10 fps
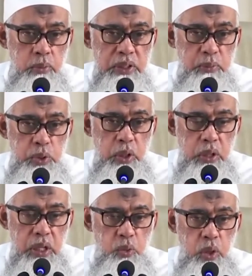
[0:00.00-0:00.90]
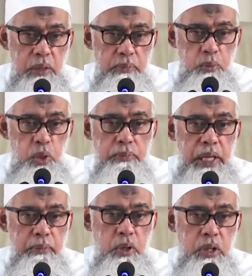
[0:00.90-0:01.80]
antum masih punya orang tua berbuat
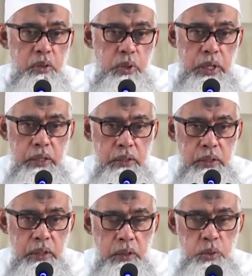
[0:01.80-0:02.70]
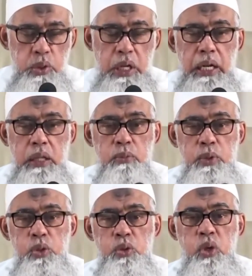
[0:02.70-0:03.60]
baik pada orang tua itu jalan
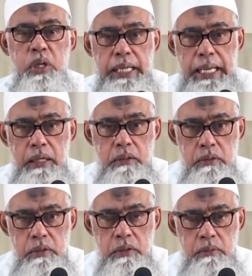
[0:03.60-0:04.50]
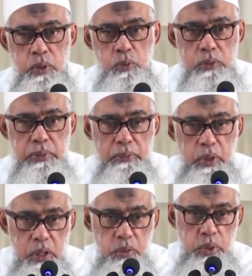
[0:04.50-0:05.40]
antum menuju sorga berbuat baik
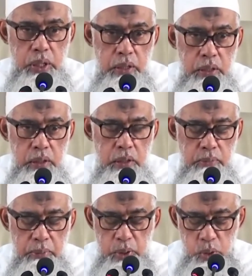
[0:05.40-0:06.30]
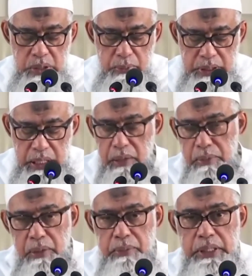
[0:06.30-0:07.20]
pada orang tua Bahwa ini dosa besar
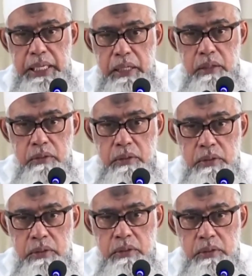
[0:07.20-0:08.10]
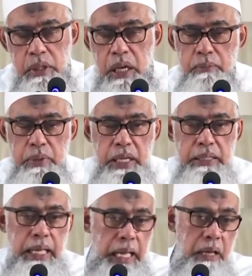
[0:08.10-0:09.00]
yang paling besar jangan
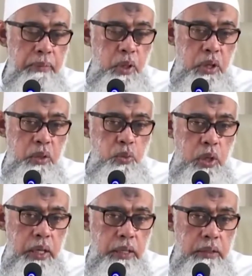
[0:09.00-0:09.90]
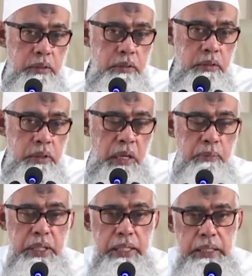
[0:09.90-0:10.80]
berkata ah pada orang tua
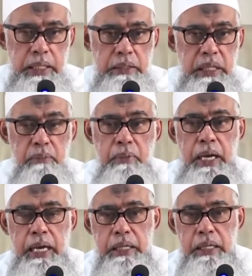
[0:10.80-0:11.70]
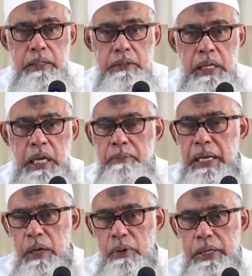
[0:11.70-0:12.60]
Jangan menengking, jangan menghardik, jangan
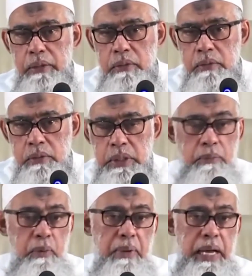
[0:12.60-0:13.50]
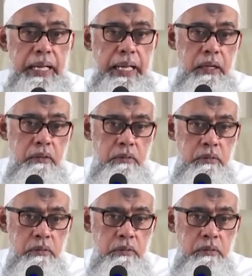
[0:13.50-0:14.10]
melawan, jangan membangkang.